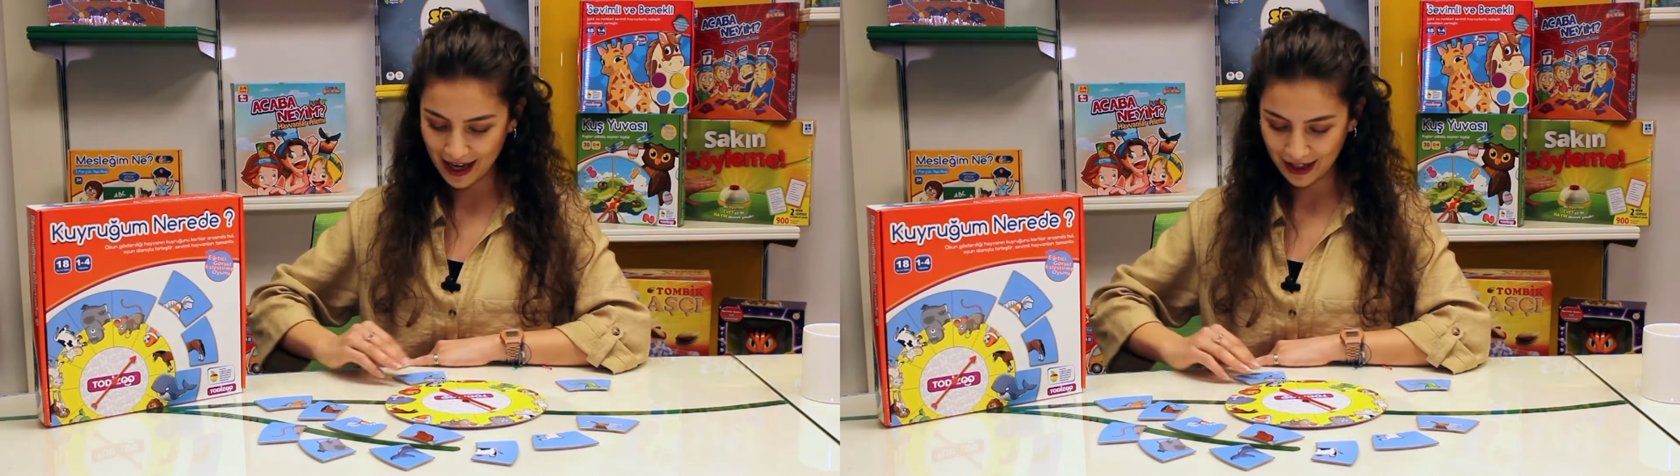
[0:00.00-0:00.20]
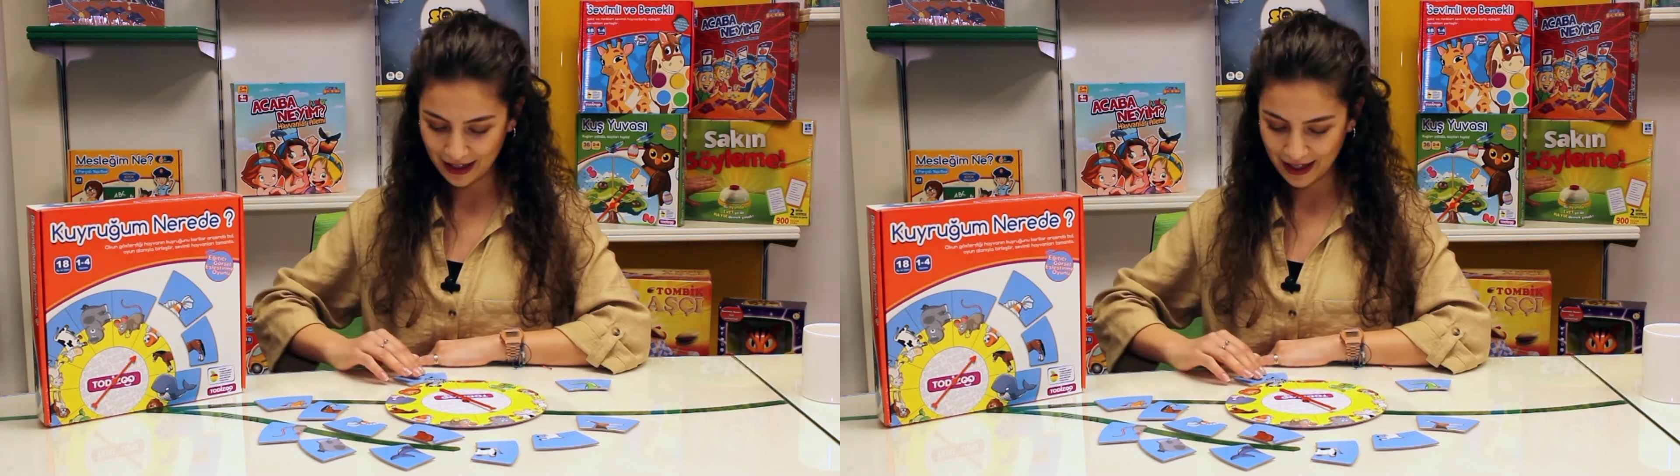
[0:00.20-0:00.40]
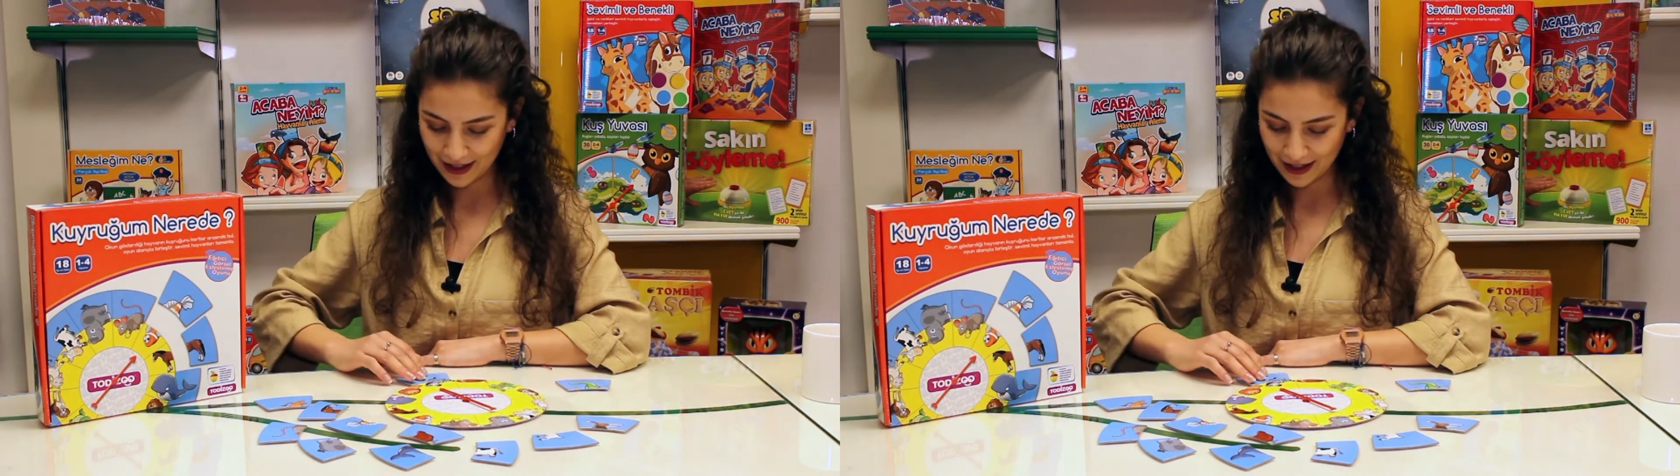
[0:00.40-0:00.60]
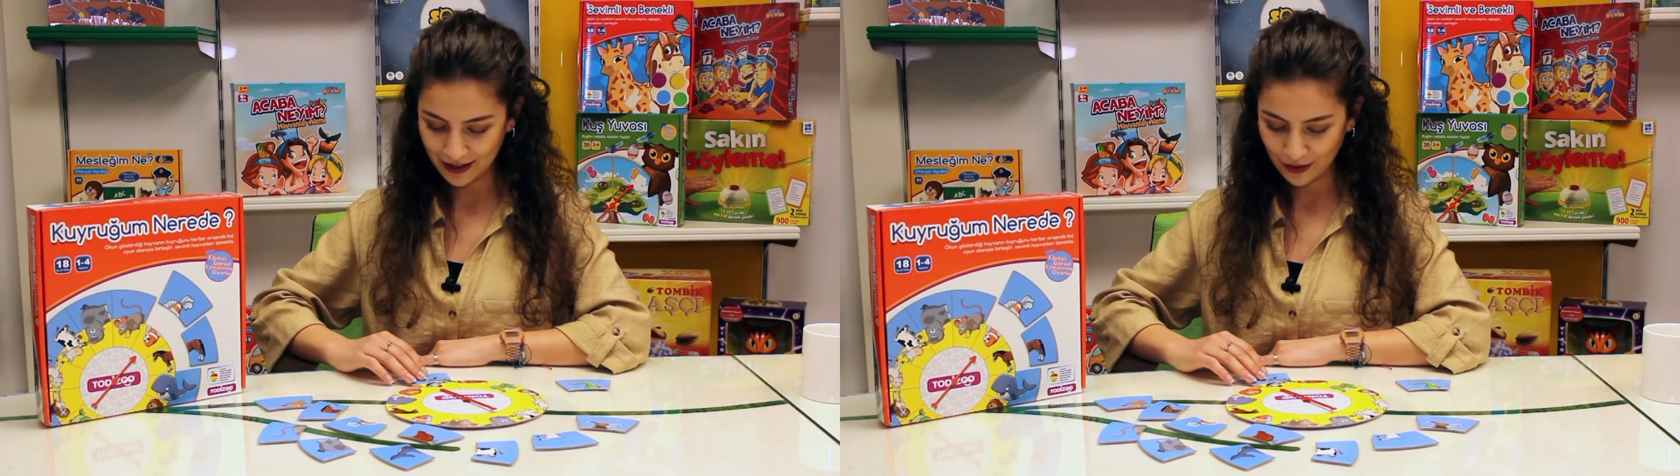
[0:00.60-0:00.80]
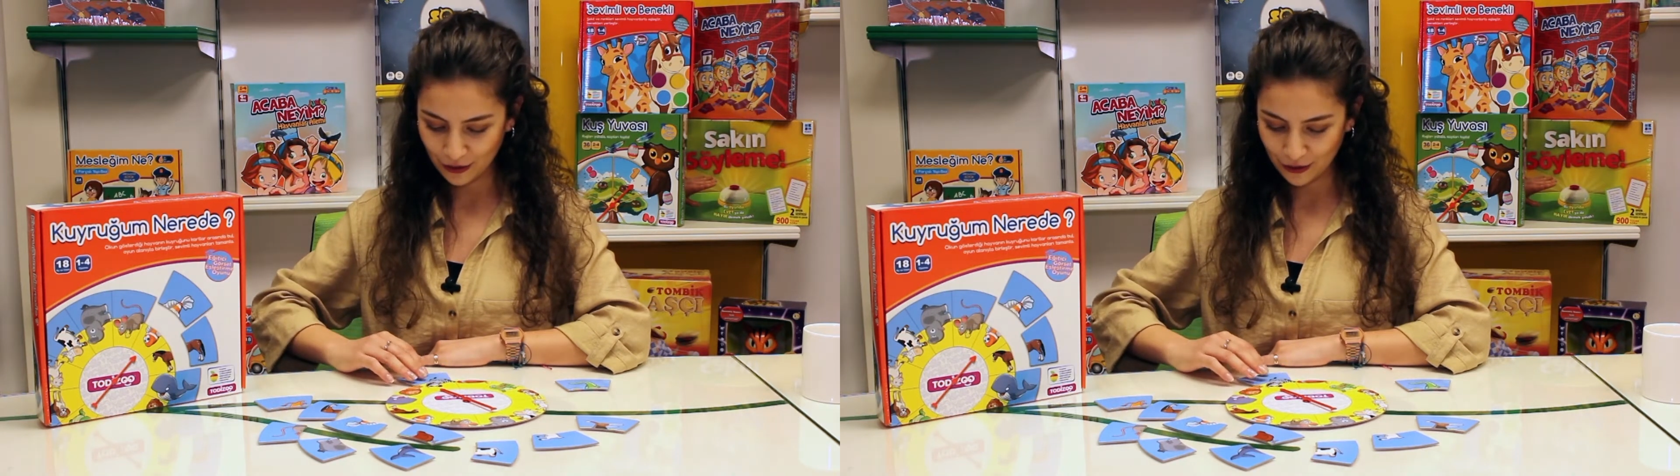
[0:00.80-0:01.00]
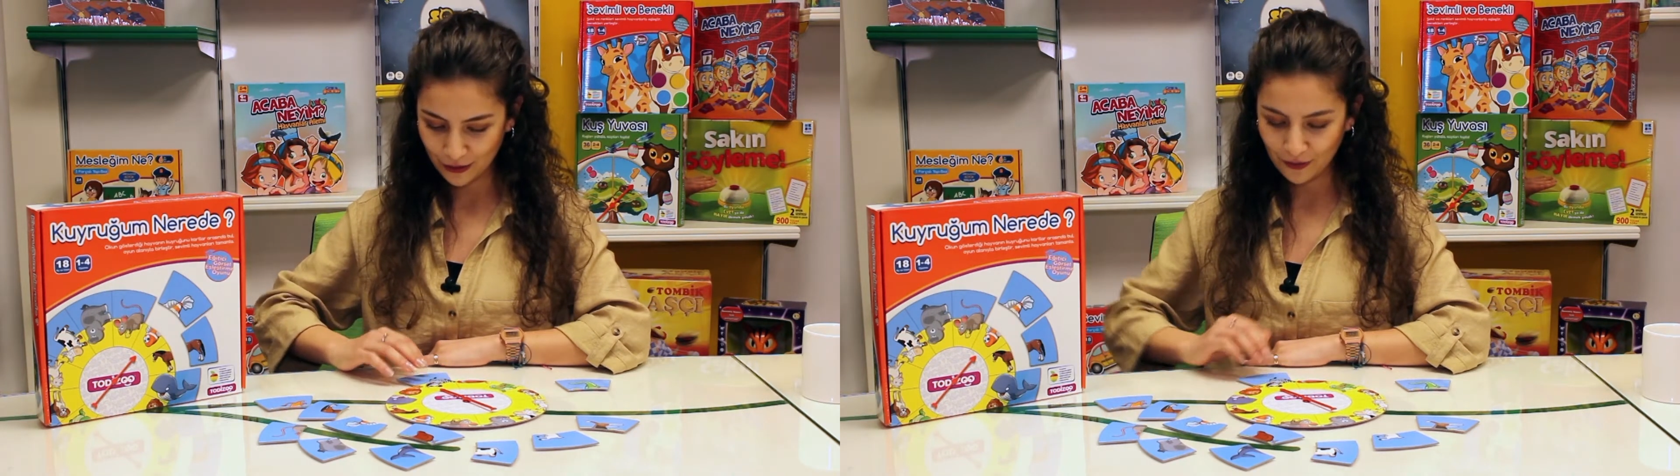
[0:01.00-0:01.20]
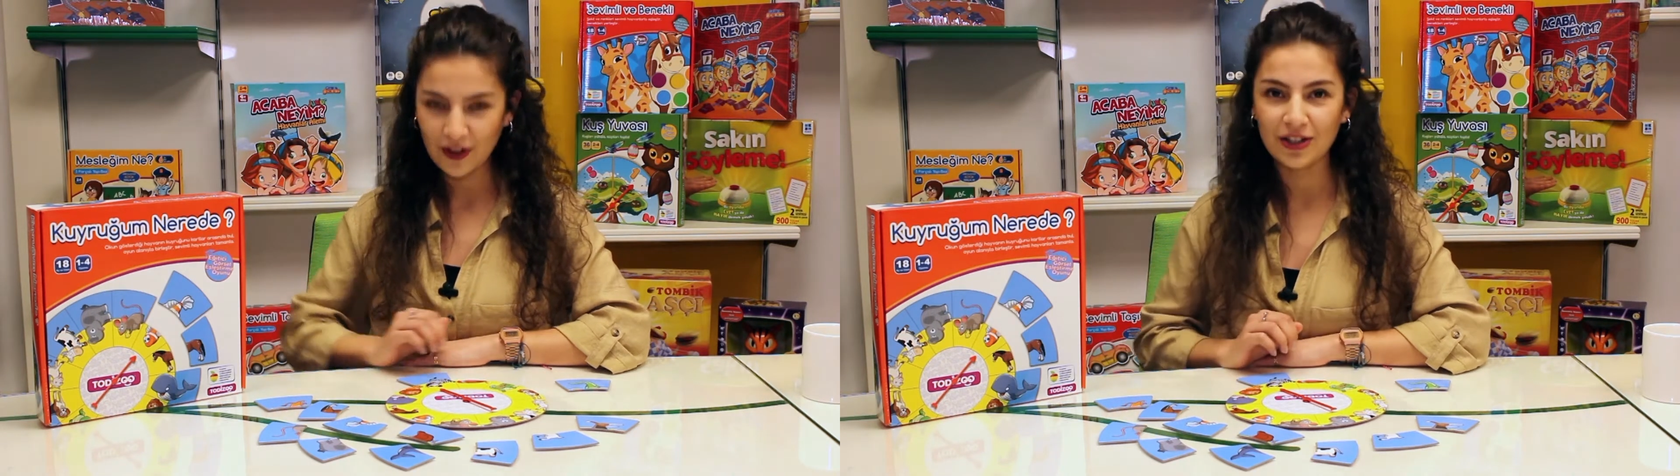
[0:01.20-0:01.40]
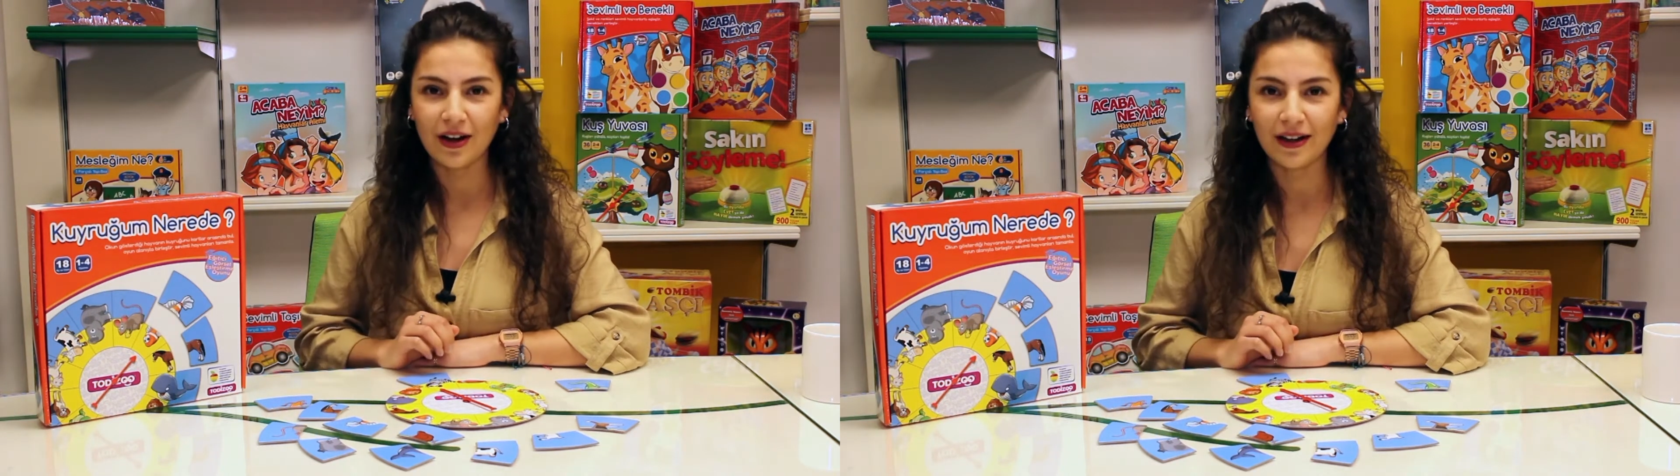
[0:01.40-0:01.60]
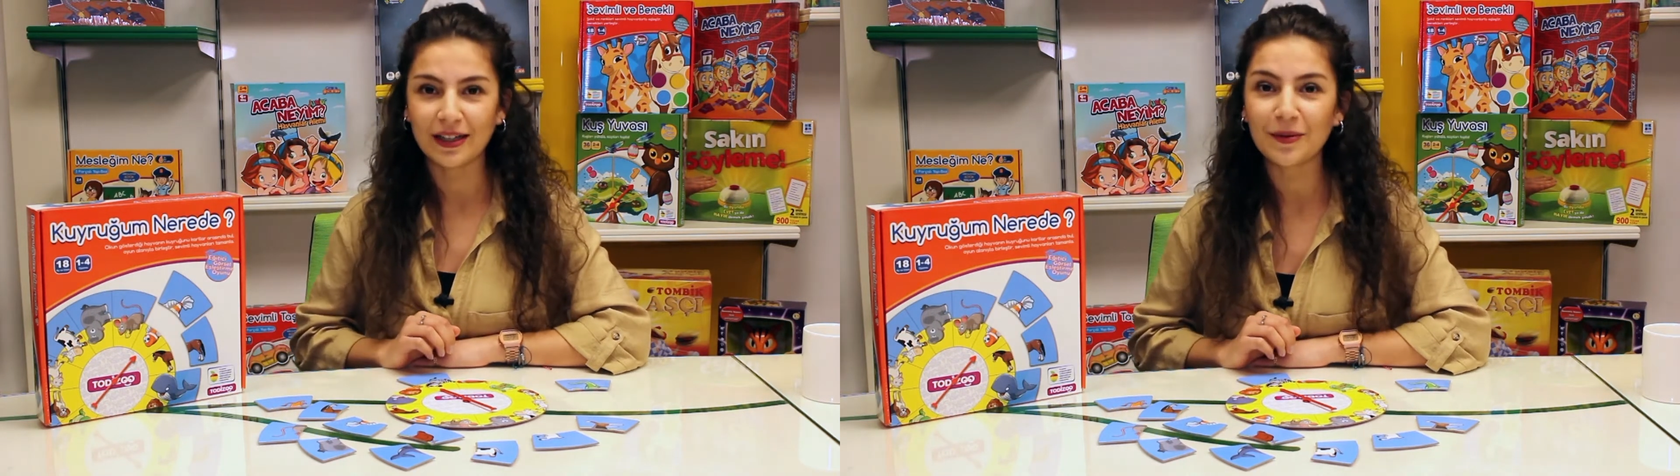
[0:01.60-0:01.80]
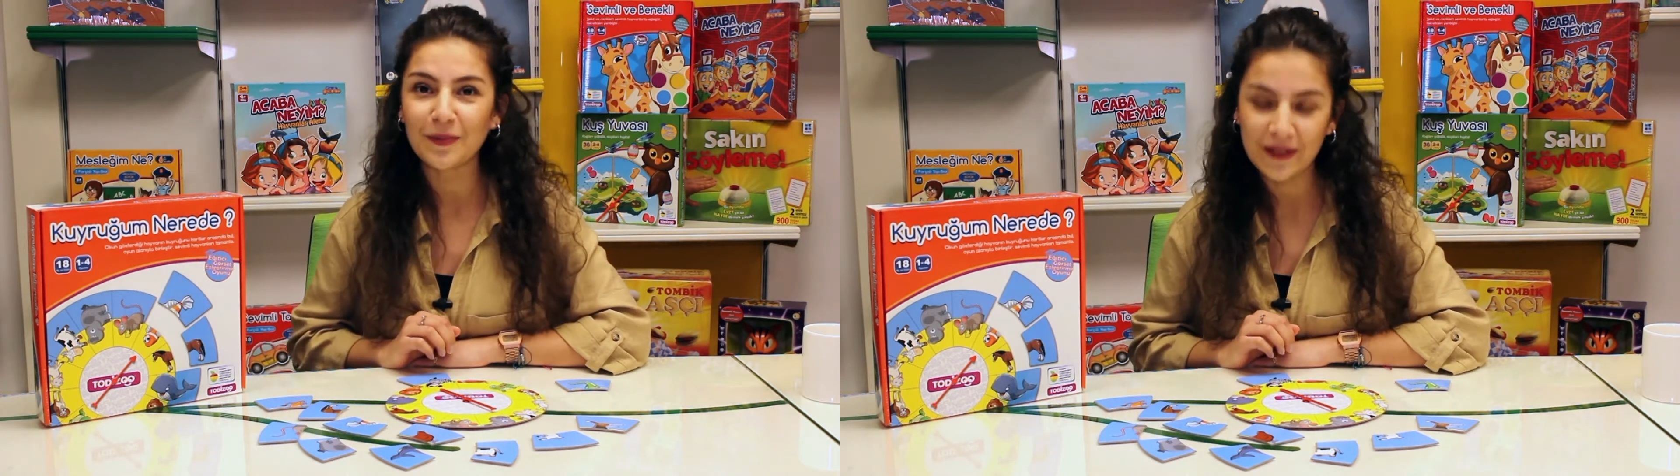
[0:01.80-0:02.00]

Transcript: eşleştiriyorum ve çarkımı